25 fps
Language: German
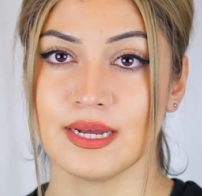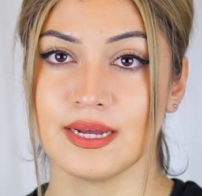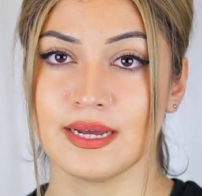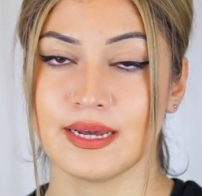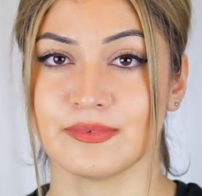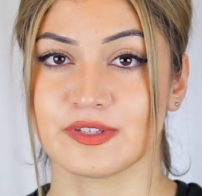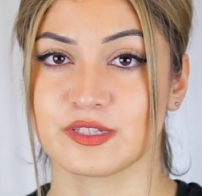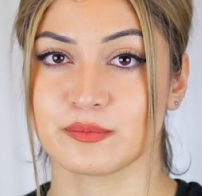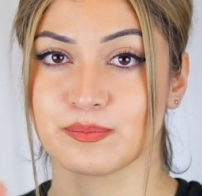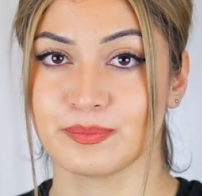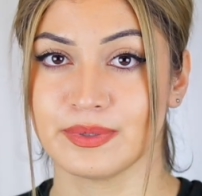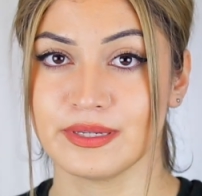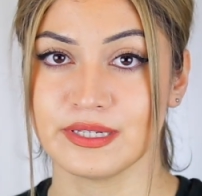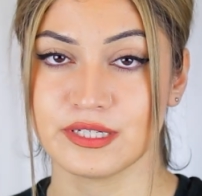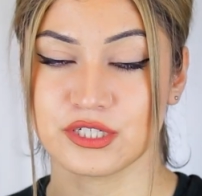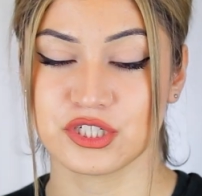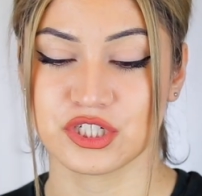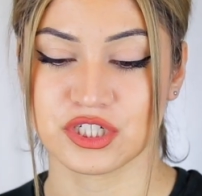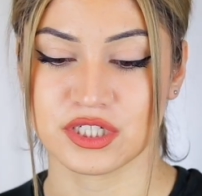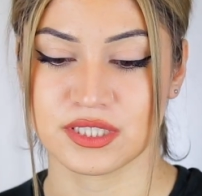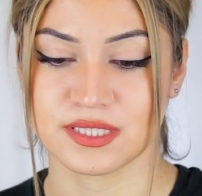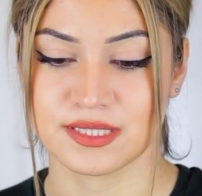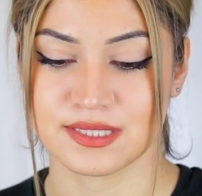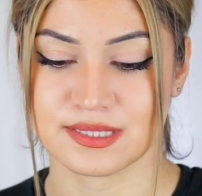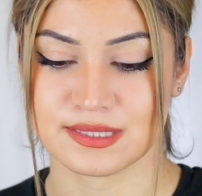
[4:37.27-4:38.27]
das Bild
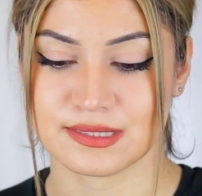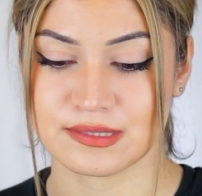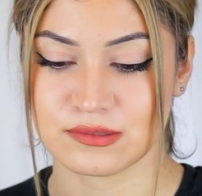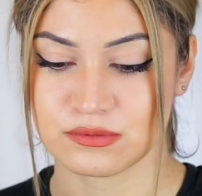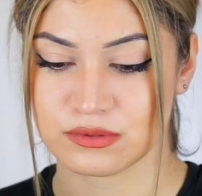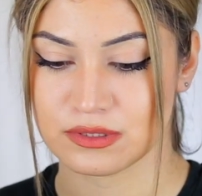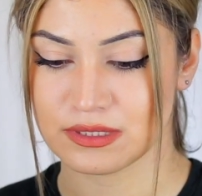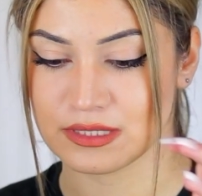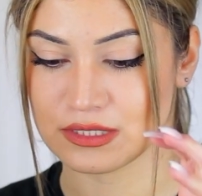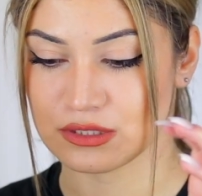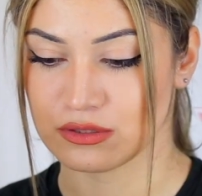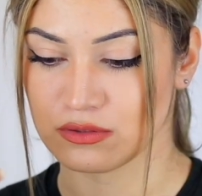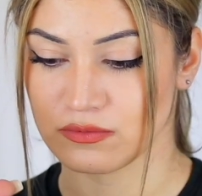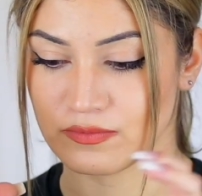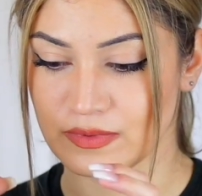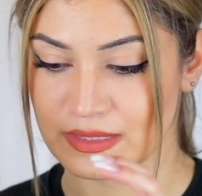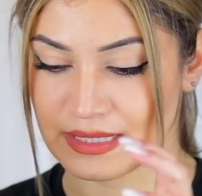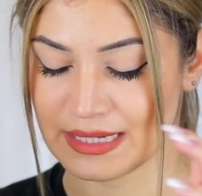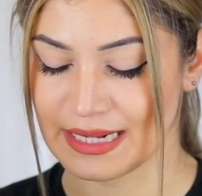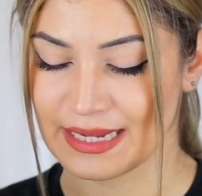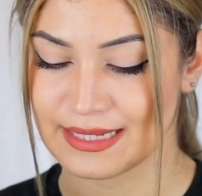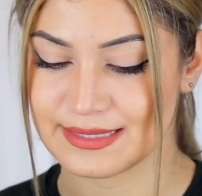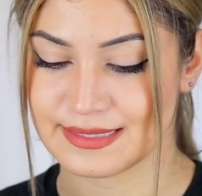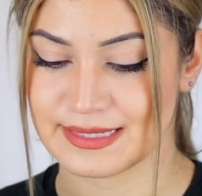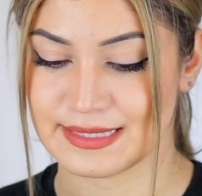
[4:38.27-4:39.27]
schießen und nicht irgendwie die
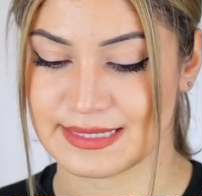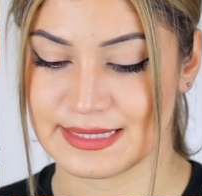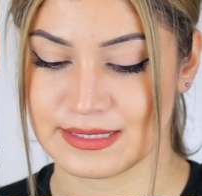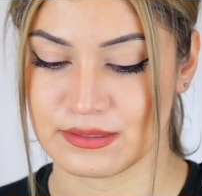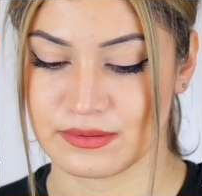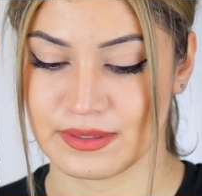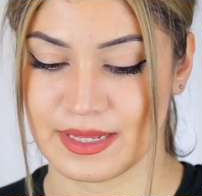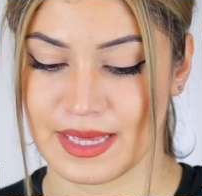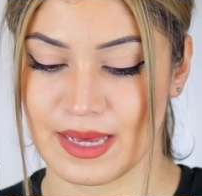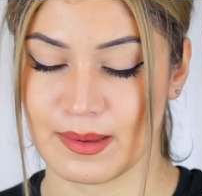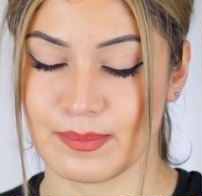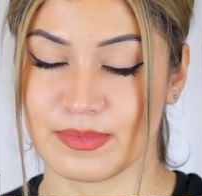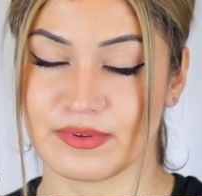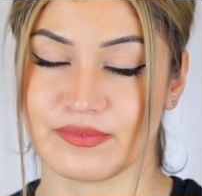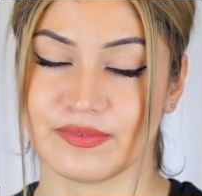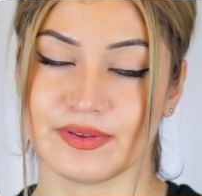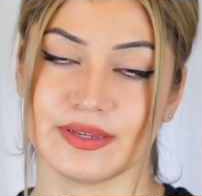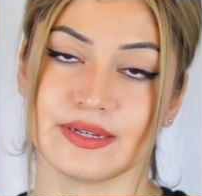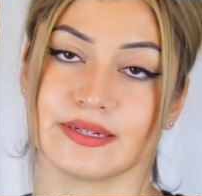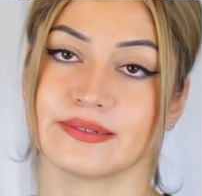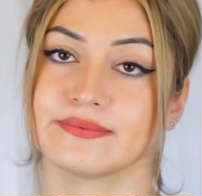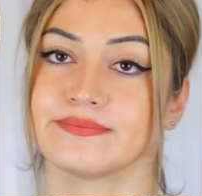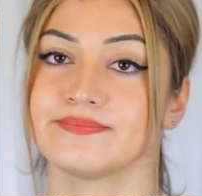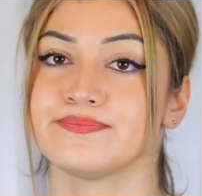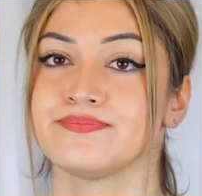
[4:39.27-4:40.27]
ganze Zeit hin und her
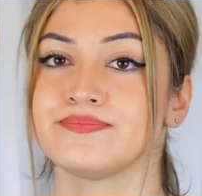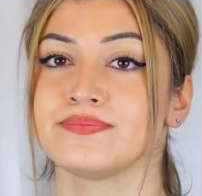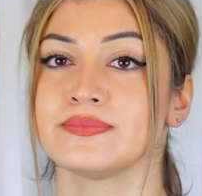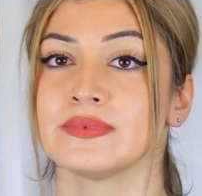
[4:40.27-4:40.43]
bewegen.